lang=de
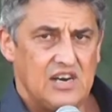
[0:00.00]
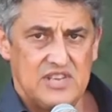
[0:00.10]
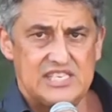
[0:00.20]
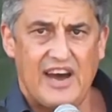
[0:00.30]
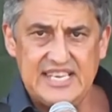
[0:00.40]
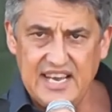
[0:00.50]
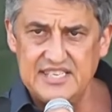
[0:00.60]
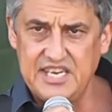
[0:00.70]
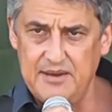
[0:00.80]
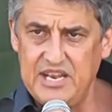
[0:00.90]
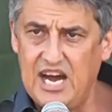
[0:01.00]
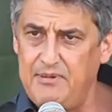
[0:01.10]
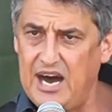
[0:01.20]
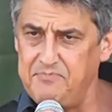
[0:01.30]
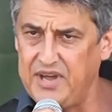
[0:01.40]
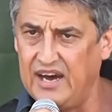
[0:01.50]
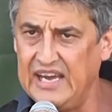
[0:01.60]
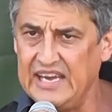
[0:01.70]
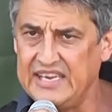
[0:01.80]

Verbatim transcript: und das weiß ich als Kriminalbeamter,